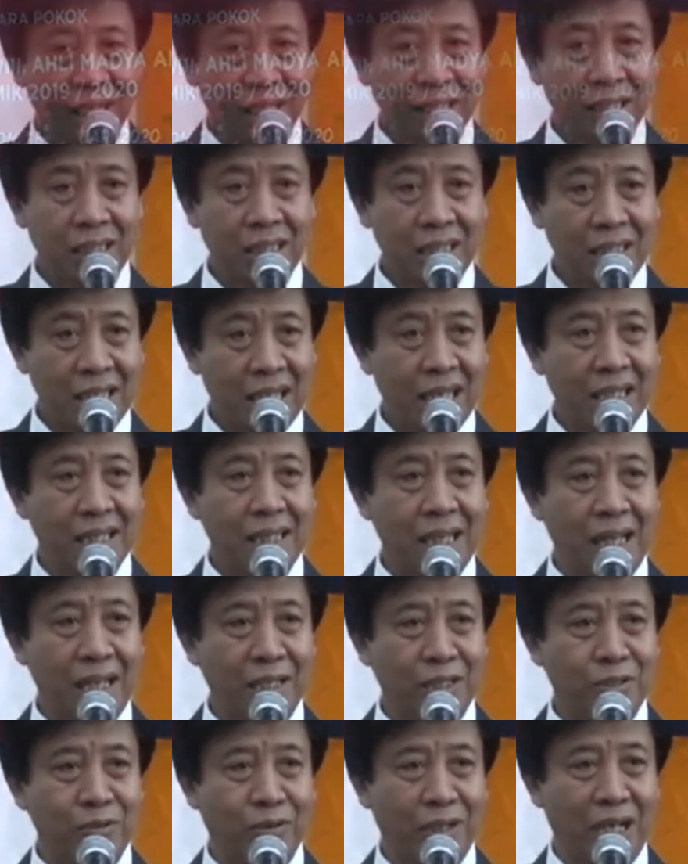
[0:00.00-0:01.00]
dia
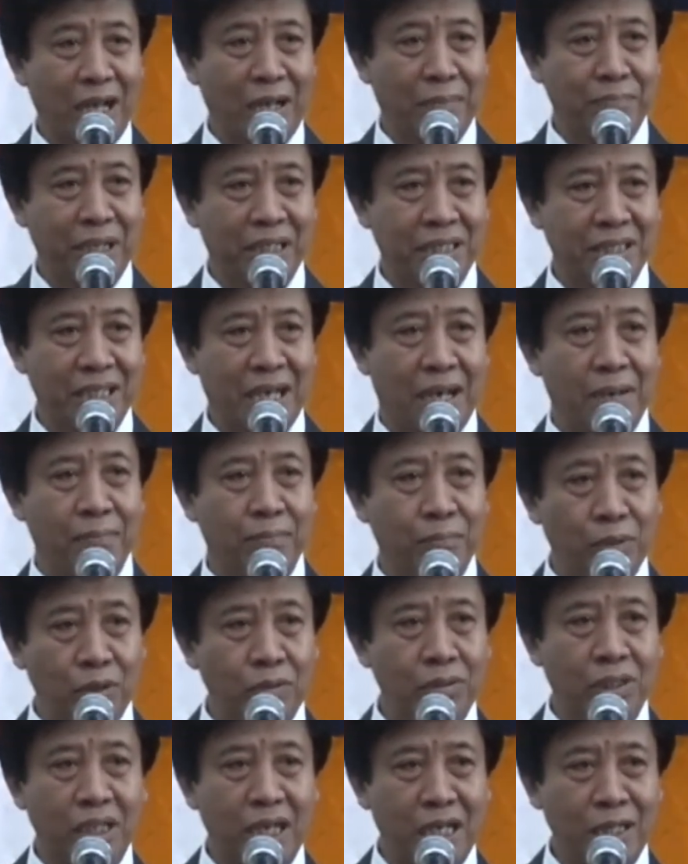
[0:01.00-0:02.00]
dari tukang beca
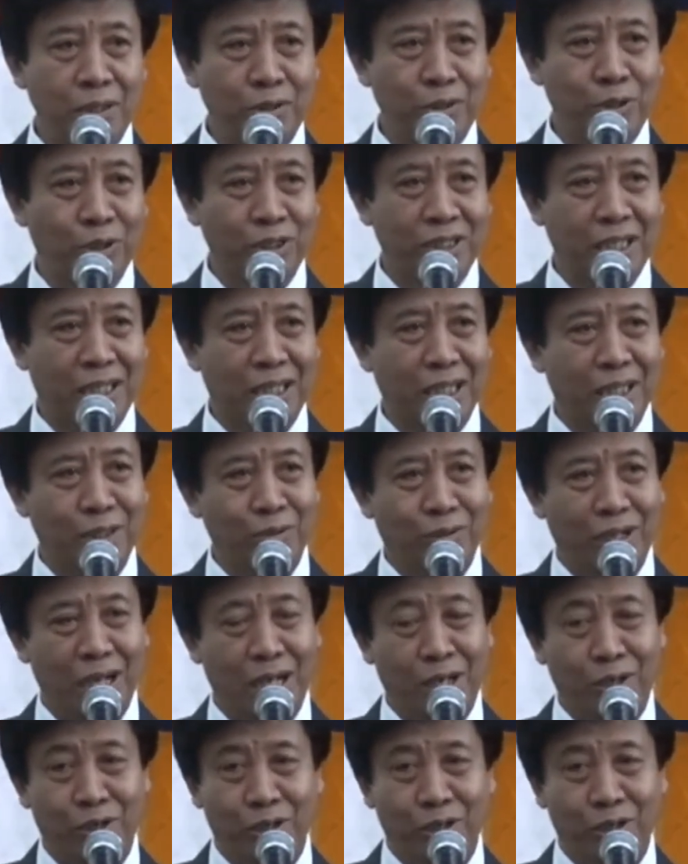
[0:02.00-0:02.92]
bukan untuk jadi tukang